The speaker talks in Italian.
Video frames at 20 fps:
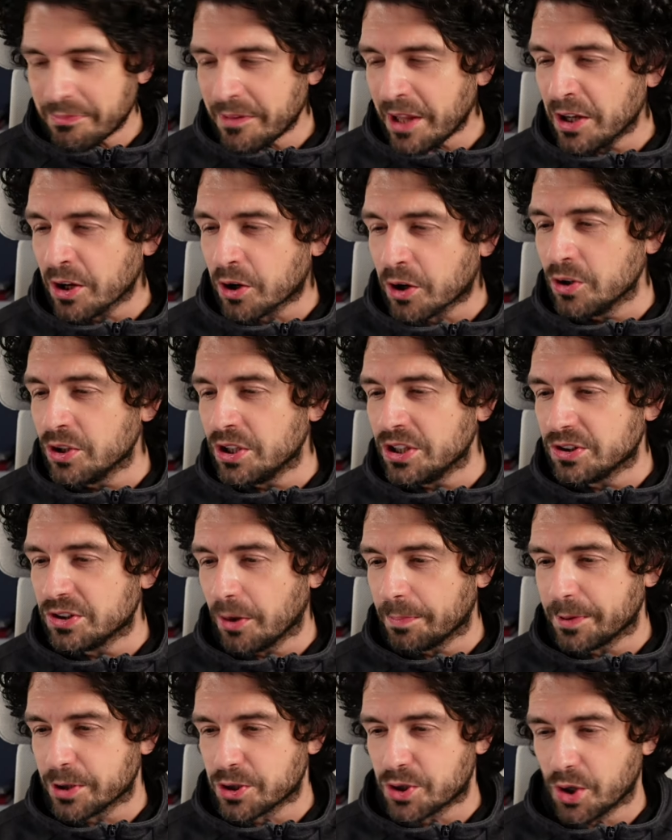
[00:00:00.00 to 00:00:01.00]
con il
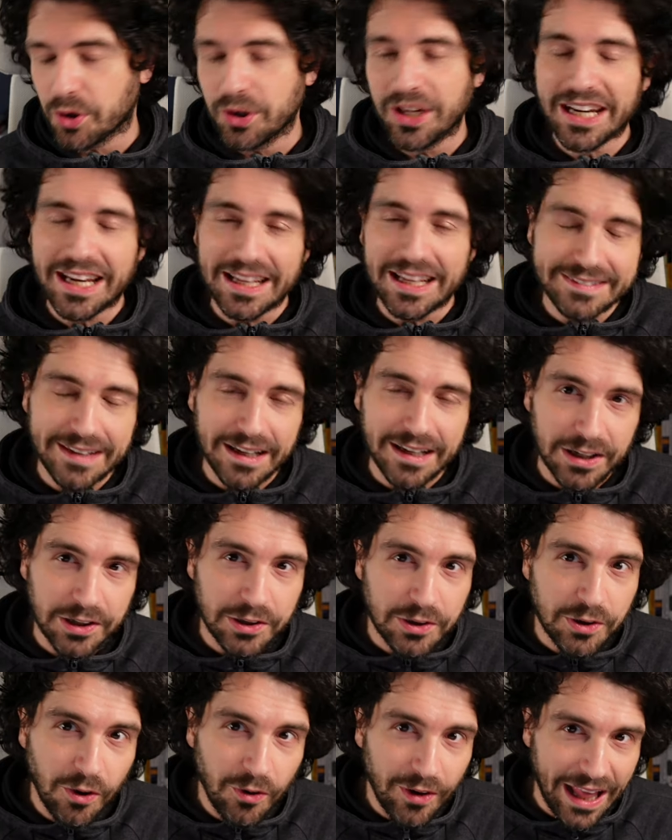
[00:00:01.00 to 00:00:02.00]
doppio gioco. In realtà
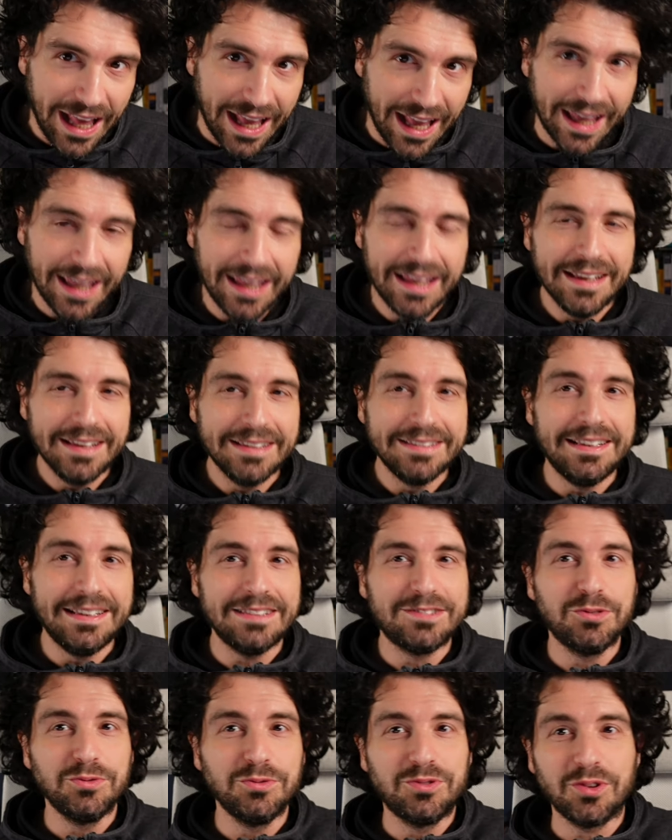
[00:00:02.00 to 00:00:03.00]
non è
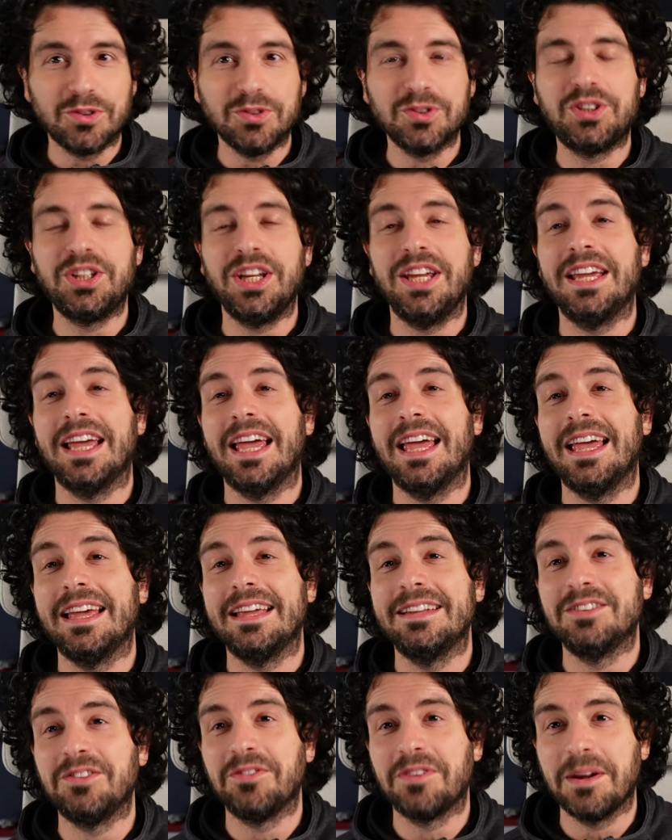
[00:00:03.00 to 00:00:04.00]
del tutto così
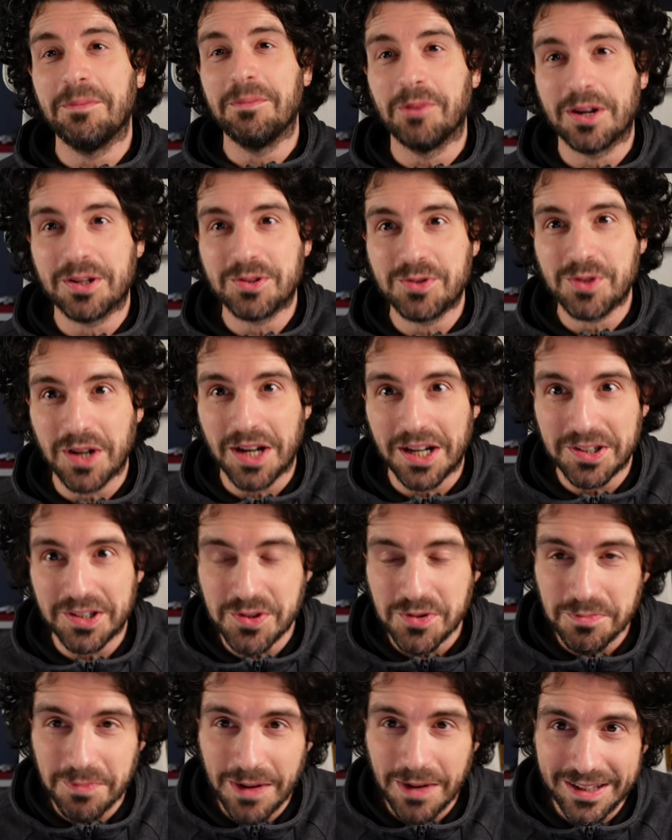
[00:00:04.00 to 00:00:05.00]
e dovremmo ragionare
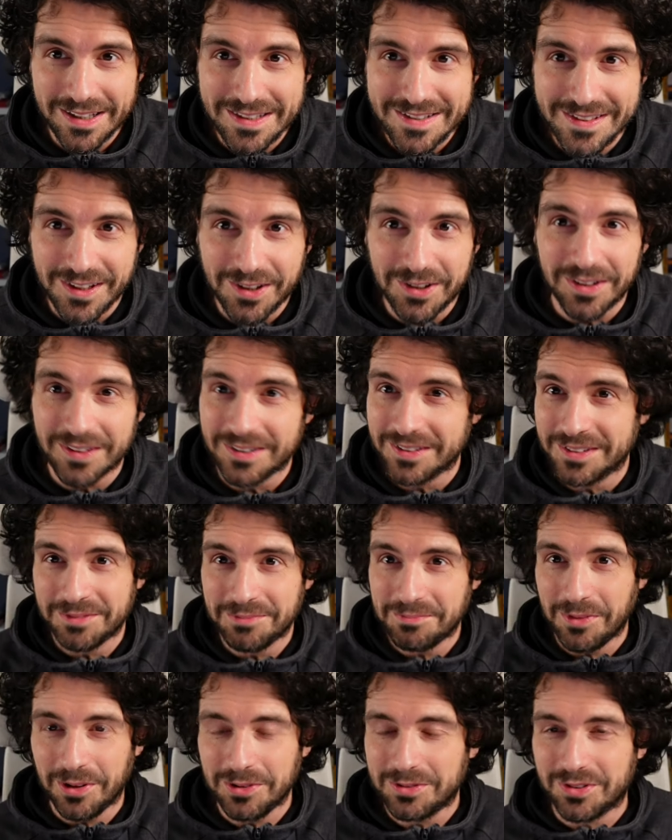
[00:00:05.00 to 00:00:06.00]
su un bias mh,
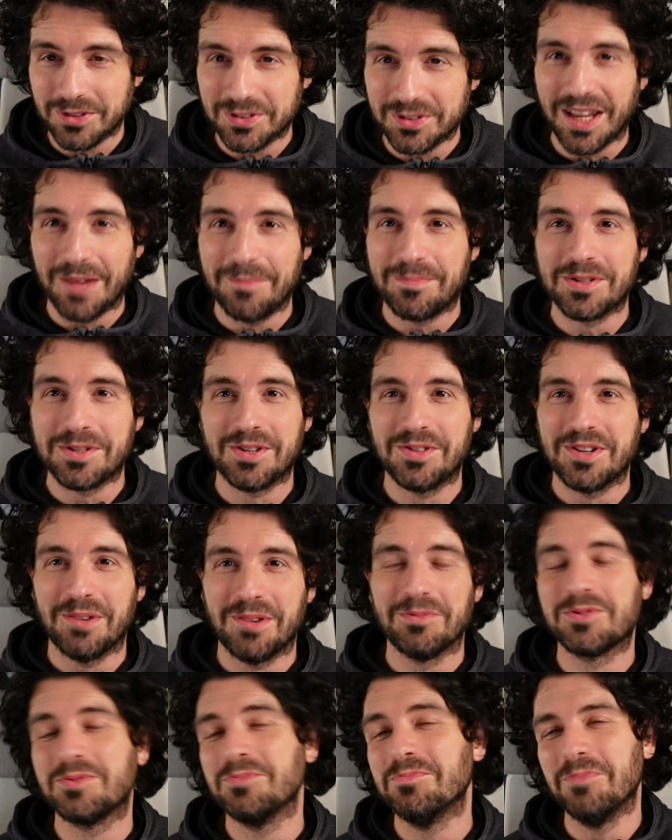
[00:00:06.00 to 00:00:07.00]
mm, molto semplice,
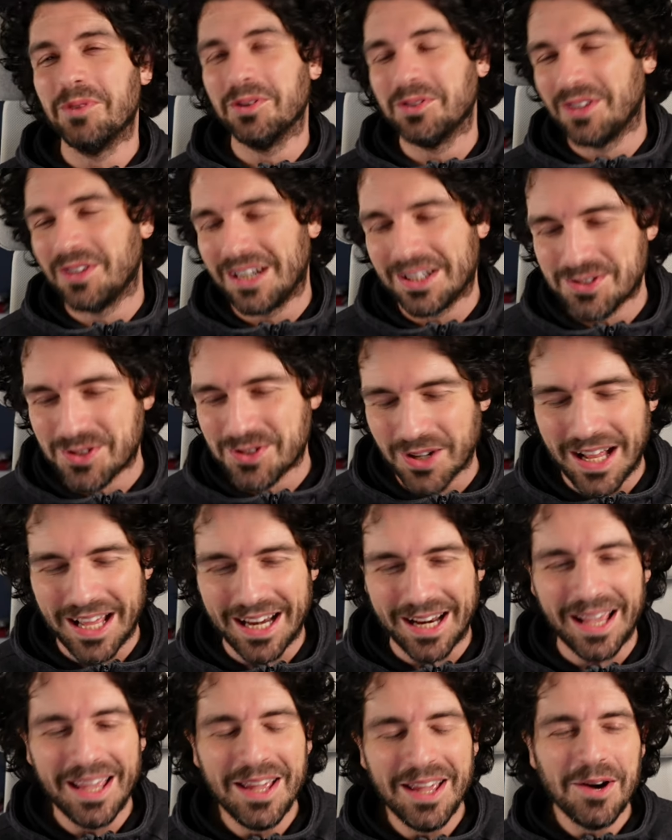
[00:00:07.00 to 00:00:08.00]
diciamo, su un modo di
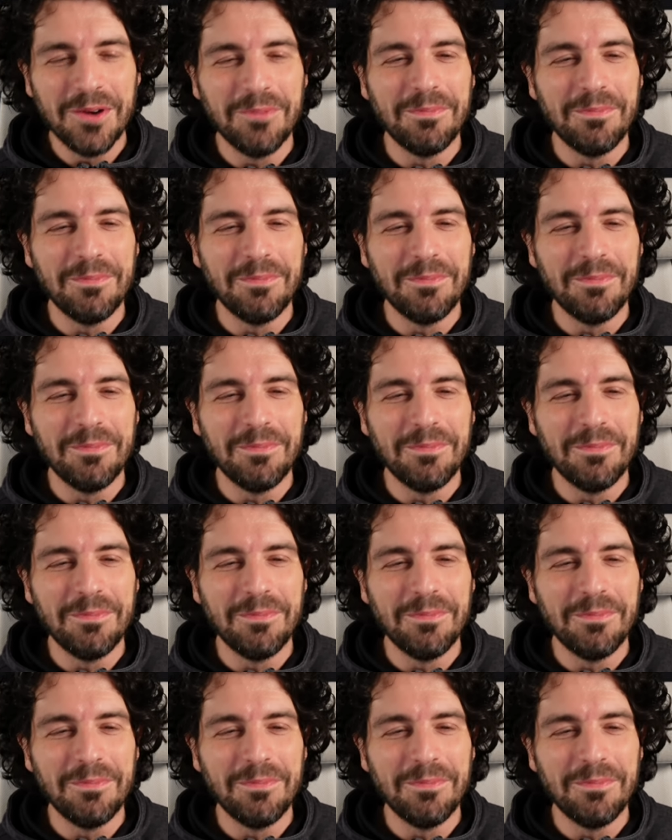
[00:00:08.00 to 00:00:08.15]
ragionare,